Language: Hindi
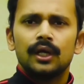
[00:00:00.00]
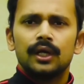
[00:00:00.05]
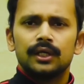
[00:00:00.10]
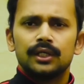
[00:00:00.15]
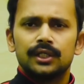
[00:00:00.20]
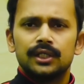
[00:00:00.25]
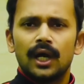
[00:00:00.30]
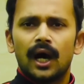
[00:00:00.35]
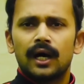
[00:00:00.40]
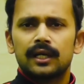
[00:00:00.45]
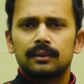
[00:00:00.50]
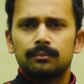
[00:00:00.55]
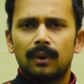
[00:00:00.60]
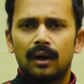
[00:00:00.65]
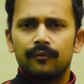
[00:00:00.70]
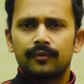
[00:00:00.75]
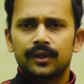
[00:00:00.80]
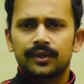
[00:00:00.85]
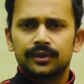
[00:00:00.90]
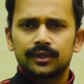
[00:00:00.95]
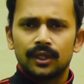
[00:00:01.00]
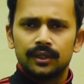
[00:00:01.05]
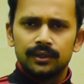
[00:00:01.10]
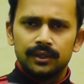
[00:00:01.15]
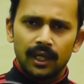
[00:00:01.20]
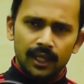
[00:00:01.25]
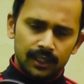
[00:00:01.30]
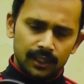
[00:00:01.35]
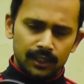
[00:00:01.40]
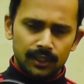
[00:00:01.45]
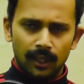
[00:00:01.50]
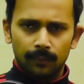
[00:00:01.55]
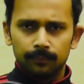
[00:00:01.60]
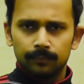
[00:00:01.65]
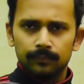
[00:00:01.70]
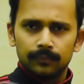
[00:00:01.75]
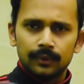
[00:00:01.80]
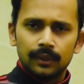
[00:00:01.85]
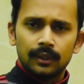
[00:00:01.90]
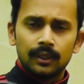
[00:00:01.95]
ज्ञान मृत्य तेहिनम
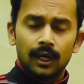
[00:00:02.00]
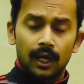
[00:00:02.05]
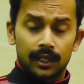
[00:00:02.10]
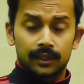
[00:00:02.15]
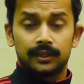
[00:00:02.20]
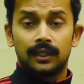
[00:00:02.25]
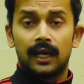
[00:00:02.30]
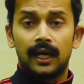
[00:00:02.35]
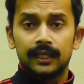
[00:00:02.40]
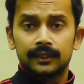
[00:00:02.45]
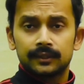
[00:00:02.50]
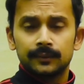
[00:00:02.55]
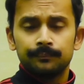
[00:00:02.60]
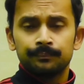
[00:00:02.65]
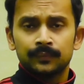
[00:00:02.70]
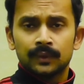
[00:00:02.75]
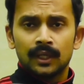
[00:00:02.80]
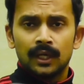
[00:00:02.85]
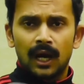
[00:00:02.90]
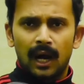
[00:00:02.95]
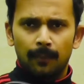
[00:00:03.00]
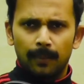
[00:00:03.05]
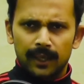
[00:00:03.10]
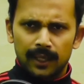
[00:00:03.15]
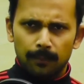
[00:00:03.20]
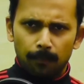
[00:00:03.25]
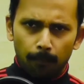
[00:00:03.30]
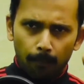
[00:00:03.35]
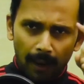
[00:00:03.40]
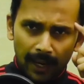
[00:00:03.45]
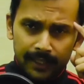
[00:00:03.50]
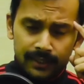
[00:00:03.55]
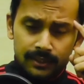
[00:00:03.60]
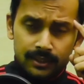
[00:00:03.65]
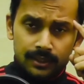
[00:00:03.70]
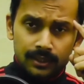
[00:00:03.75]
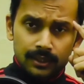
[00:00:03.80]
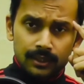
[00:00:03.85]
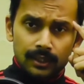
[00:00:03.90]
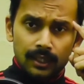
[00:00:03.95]
अर्थात हमारा माइंड
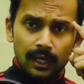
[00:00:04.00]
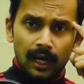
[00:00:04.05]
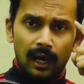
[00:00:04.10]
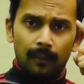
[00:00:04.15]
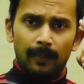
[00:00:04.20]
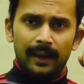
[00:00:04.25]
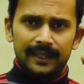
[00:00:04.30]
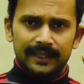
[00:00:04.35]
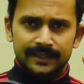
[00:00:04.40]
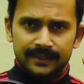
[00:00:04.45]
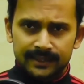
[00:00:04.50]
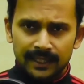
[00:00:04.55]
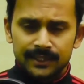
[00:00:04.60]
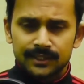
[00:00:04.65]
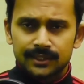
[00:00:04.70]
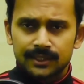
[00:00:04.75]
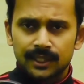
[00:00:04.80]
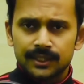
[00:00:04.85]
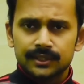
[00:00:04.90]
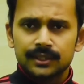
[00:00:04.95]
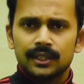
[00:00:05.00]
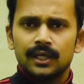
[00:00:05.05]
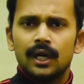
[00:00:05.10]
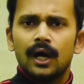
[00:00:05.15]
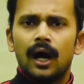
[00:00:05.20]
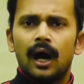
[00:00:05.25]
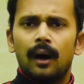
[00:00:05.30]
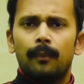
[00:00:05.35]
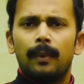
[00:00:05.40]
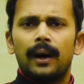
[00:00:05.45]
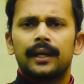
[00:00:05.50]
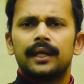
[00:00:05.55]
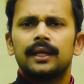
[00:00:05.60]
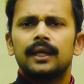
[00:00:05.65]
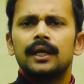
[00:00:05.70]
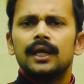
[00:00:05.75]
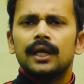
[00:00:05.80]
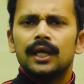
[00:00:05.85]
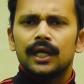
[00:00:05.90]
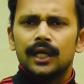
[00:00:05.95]
हमारे सेंसेस हमारे
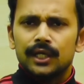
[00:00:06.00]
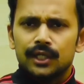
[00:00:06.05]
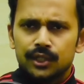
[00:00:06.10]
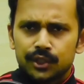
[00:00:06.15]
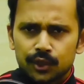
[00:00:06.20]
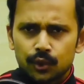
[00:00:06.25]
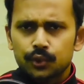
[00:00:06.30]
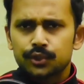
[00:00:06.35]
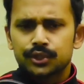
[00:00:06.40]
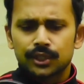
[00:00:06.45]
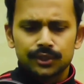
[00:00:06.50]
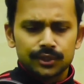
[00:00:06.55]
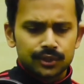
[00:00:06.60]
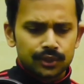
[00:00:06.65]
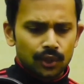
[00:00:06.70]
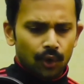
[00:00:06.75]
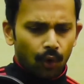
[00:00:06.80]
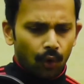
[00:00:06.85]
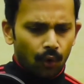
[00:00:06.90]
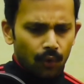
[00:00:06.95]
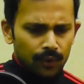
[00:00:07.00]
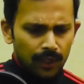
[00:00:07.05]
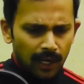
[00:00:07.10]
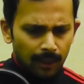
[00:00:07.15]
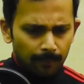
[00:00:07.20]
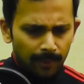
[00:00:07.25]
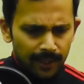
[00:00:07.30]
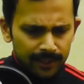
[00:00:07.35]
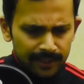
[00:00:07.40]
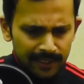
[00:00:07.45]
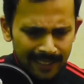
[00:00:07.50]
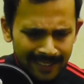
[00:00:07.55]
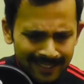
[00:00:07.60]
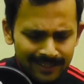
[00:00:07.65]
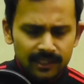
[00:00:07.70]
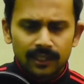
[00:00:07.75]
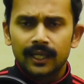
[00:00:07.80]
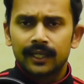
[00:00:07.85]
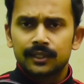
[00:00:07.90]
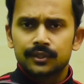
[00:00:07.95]
इंट्यूशंस और हमारी
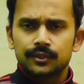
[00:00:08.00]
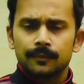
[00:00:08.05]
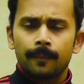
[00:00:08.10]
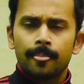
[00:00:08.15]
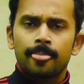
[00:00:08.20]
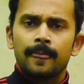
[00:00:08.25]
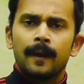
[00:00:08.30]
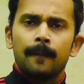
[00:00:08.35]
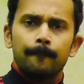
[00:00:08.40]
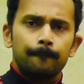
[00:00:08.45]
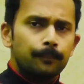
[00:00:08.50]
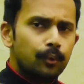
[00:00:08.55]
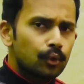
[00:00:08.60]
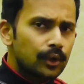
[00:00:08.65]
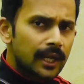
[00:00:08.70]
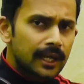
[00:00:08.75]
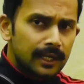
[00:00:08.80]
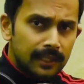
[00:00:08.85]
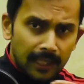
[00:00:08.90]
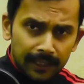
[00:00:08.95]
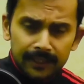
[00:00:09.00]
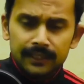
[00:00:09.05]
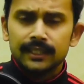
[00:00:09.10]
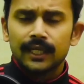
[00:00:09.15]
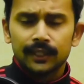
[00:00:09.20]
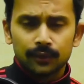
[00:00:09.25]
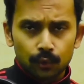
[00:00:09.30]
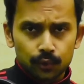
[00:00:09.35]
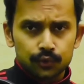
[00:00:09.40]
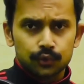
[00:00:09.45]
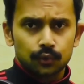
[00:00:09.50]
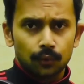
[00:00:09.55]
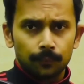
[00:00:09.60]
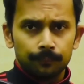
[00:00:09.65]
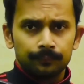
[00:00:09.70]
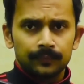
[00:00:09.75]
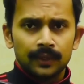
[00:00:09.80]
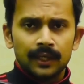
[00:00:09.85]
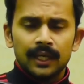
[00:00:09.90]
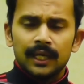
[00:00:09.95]
इंटेलेक्ट पूरे नहीं है
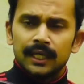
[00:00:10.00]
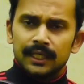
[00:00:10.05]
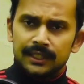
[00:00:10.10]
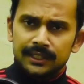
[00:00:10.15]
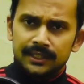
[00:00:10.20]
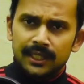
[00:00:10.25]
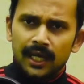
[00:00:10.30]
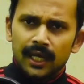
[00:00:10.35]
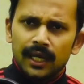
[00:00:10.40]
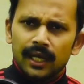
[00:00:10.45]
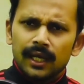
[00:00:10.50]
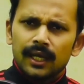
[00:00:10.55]
दोस्तों ये